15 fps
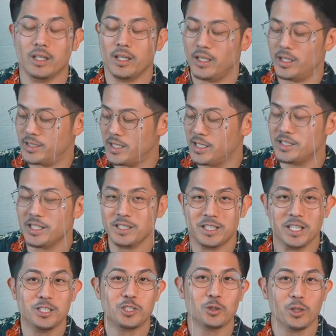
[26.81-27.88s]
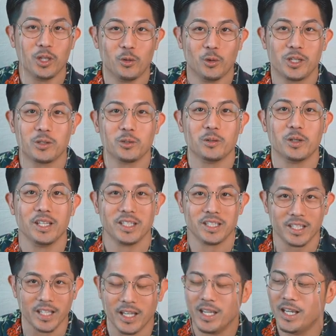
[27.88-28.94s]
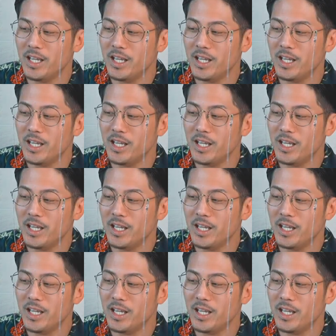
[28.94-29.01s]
えー、前線全勝で終えることができて